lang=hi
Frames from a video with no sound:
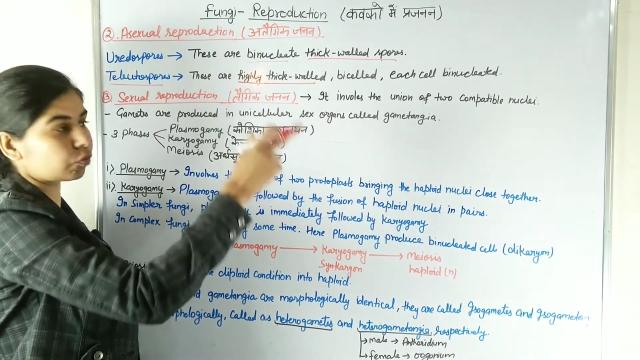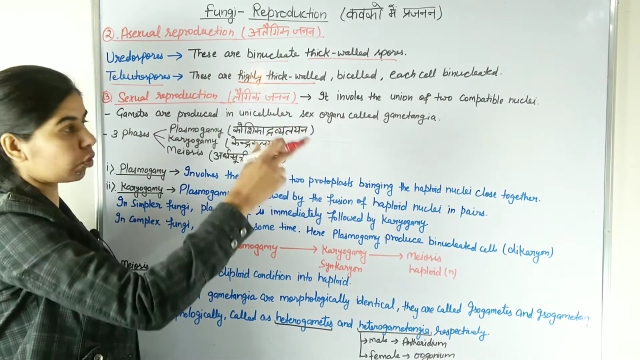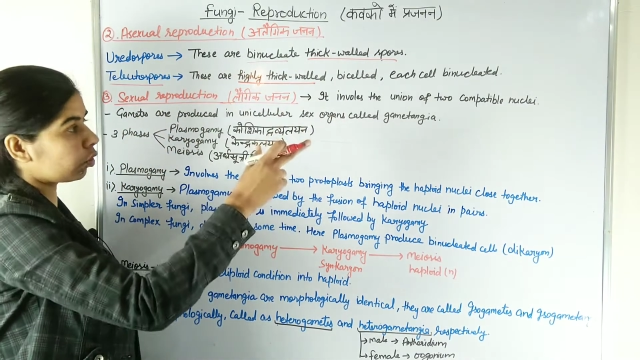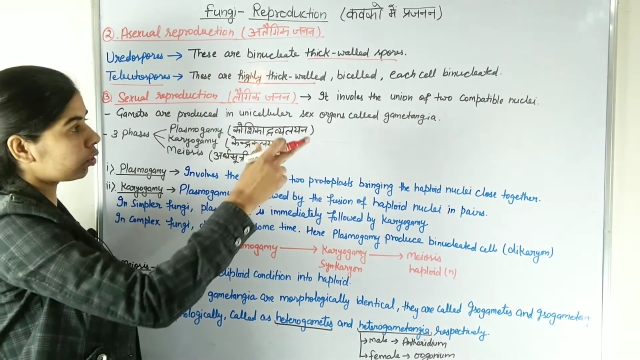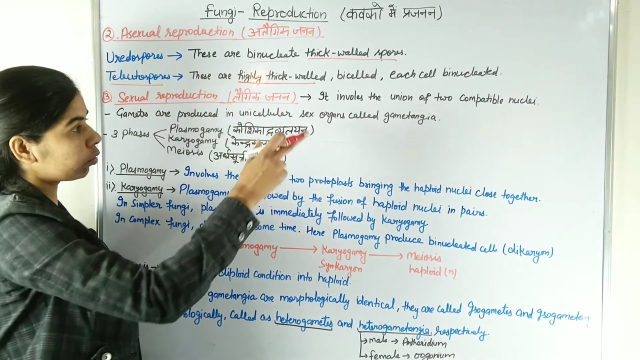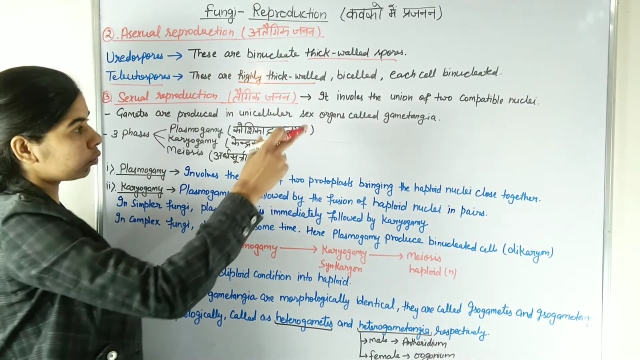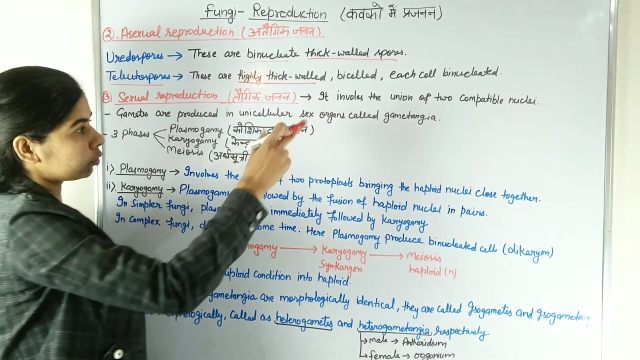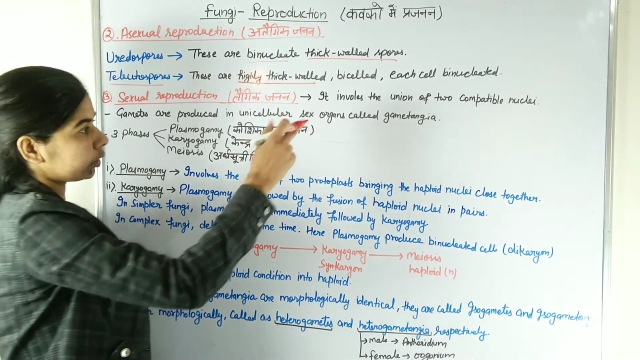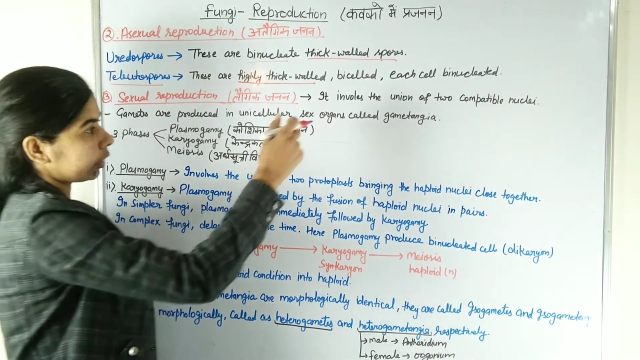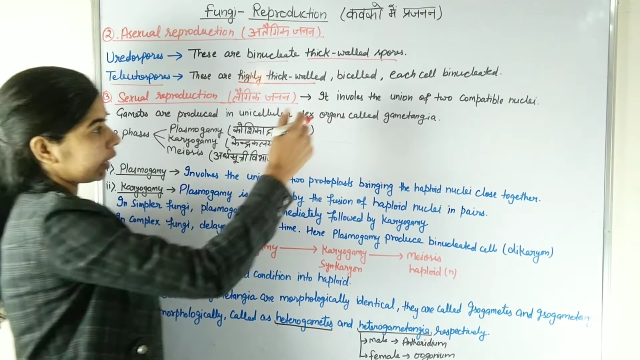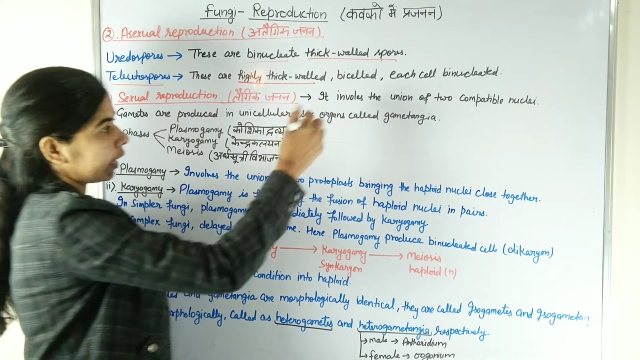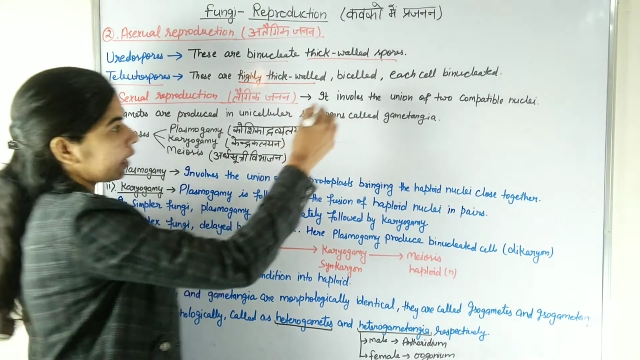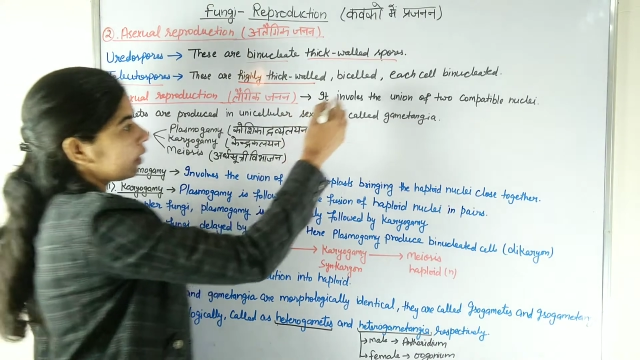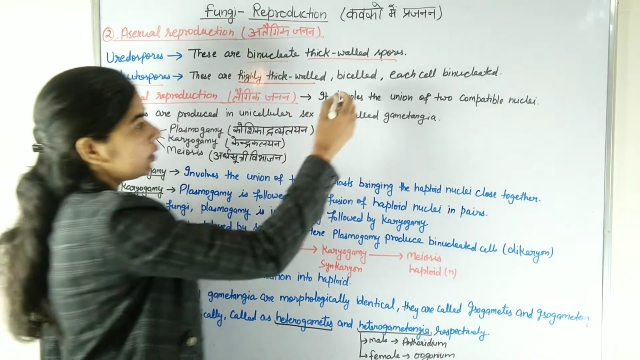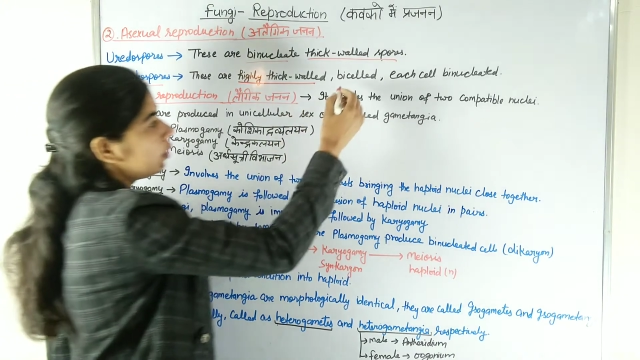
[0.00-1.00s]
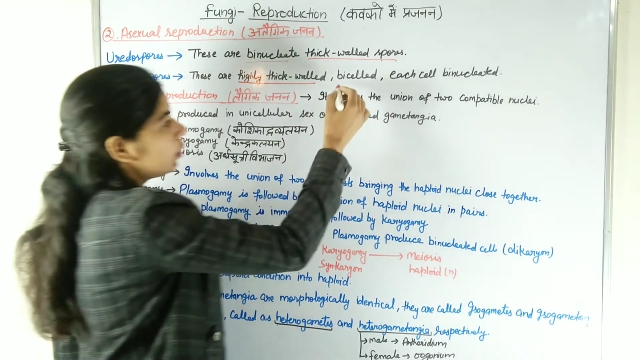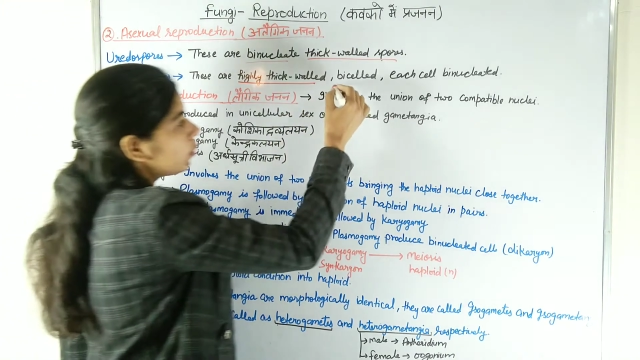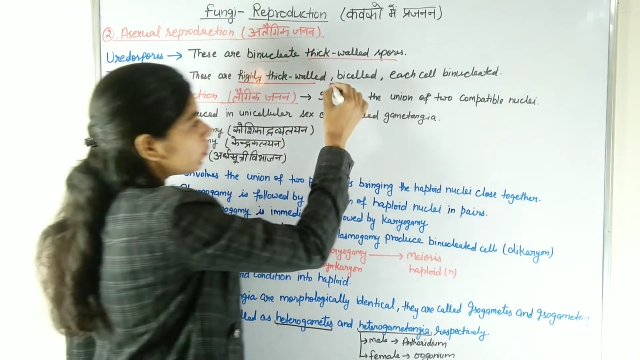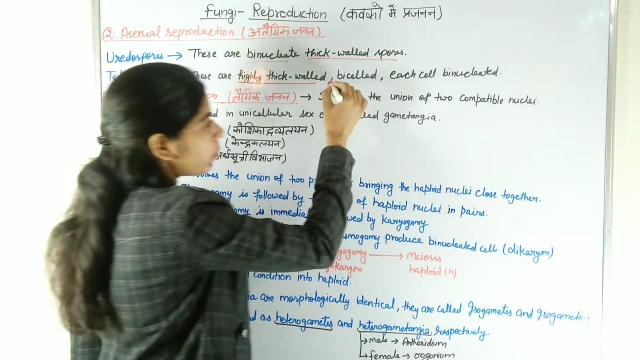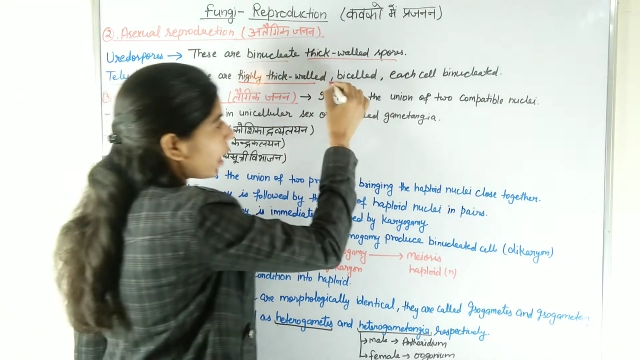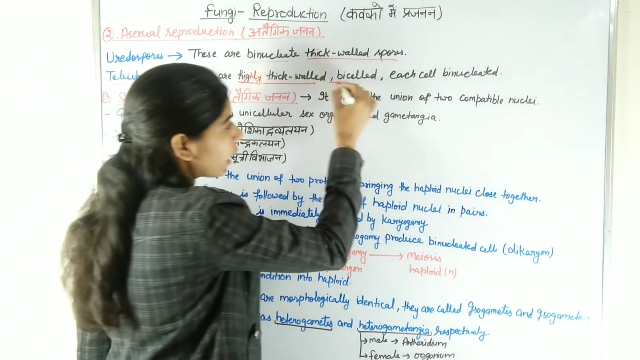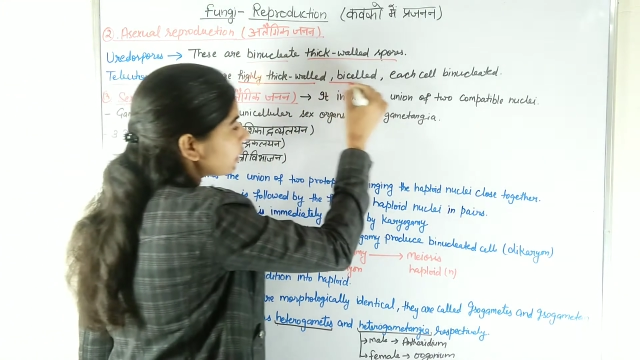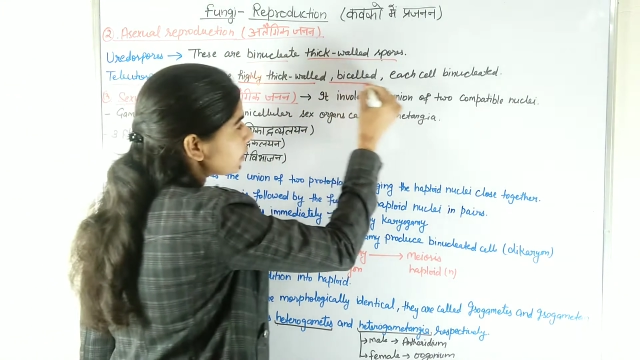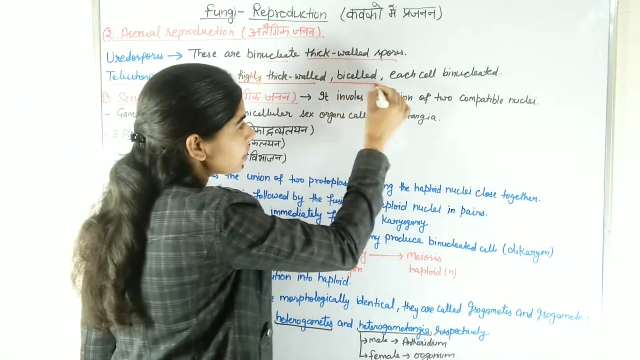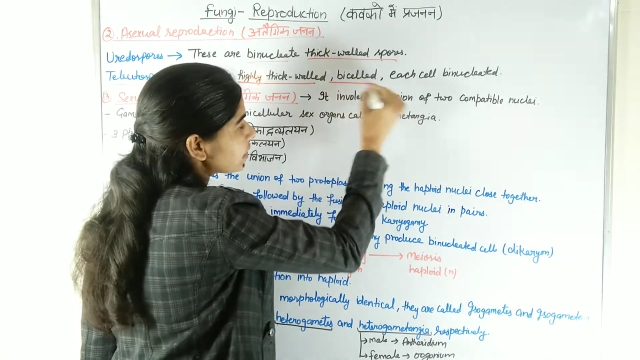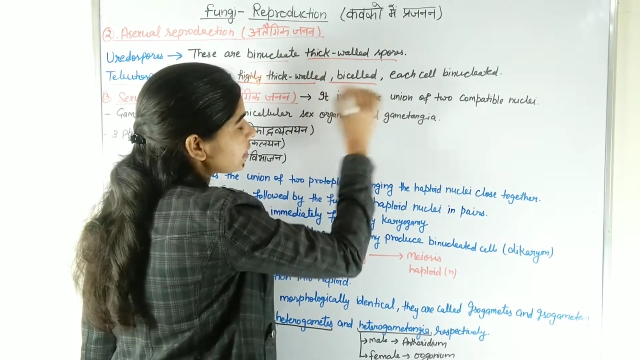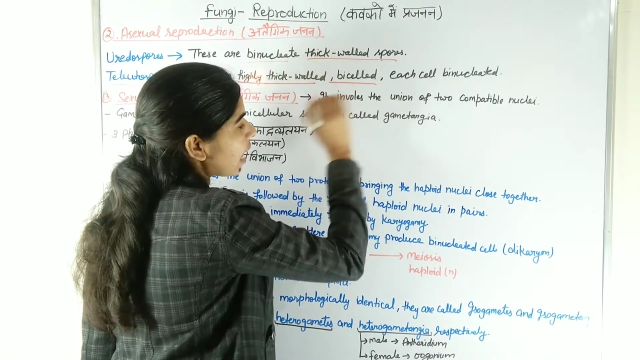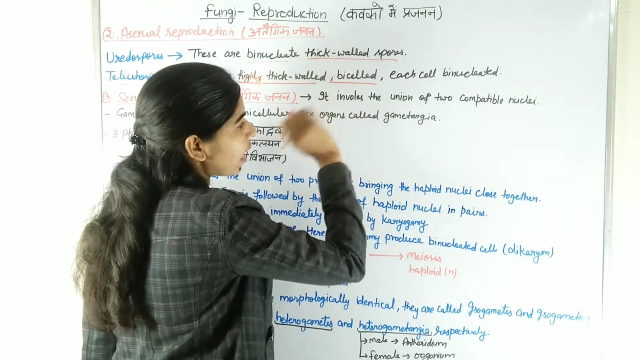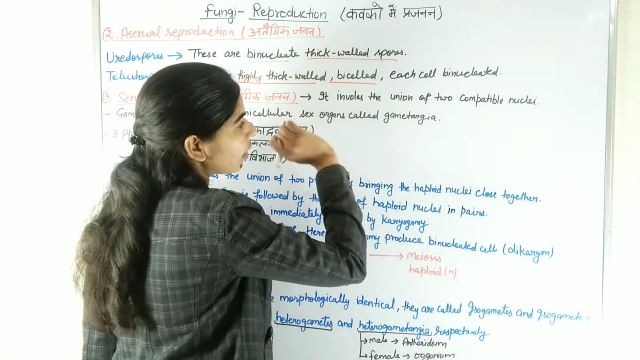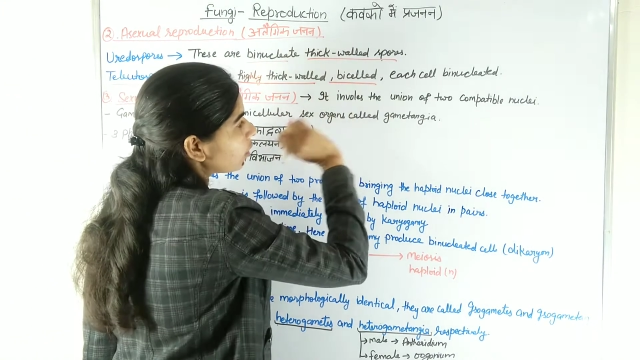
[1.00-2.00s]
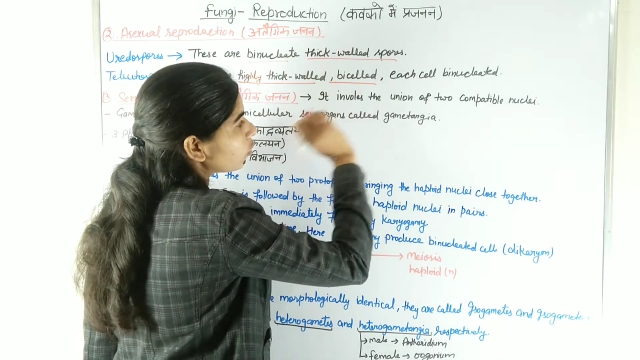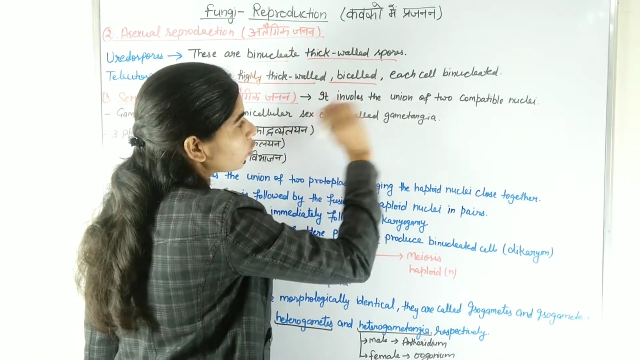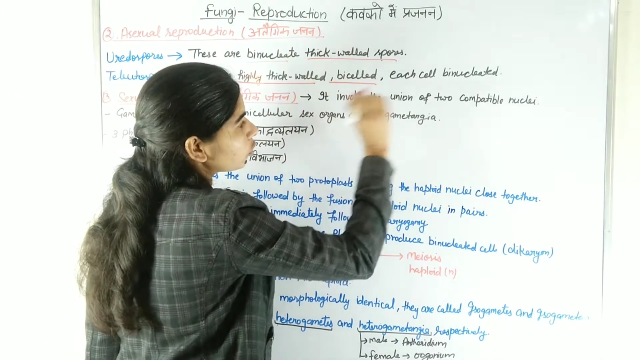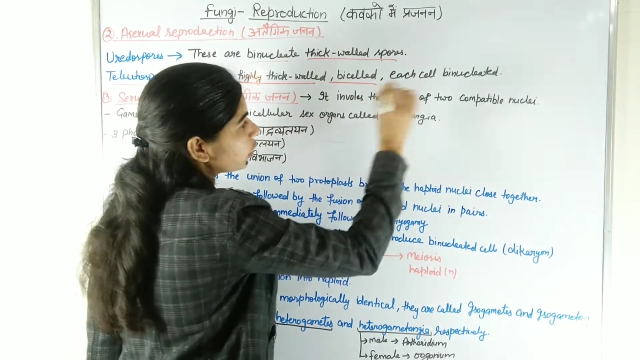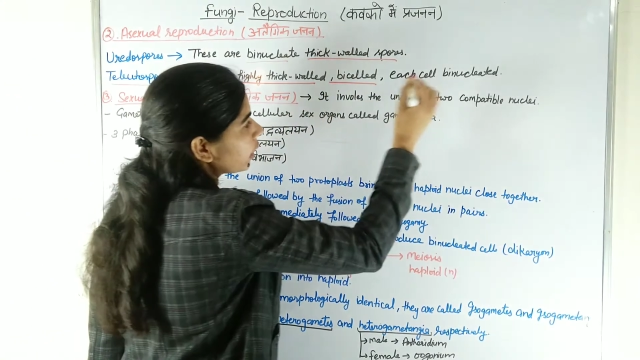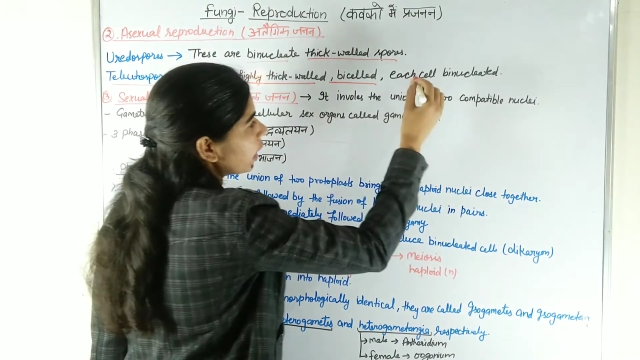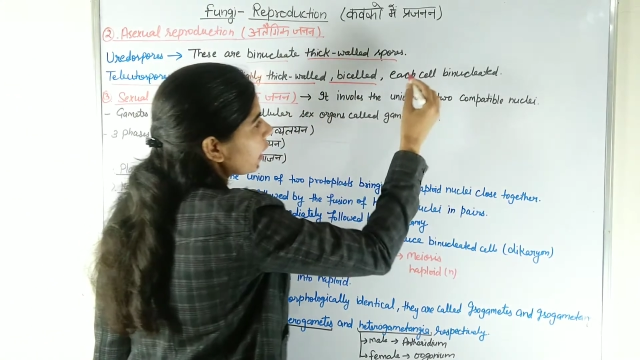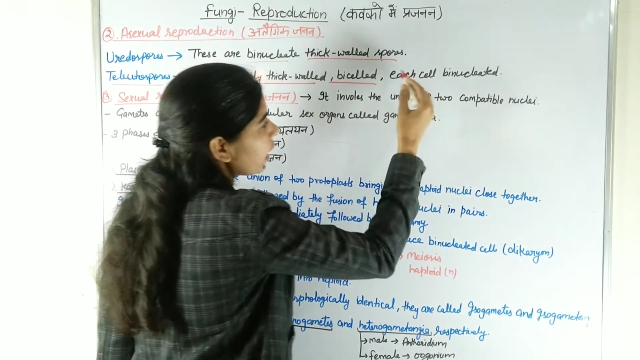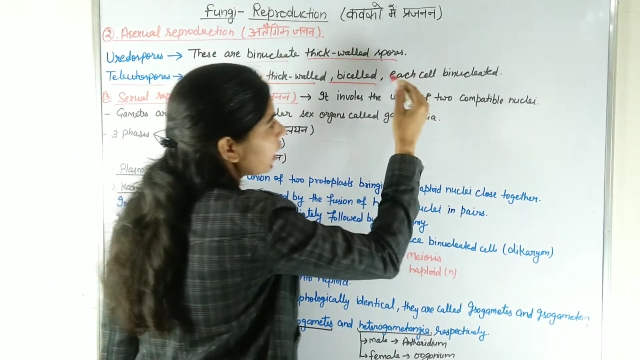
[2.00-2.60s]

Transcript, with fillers: वोल्ड होते हैं बाई सेल्ड होते हैं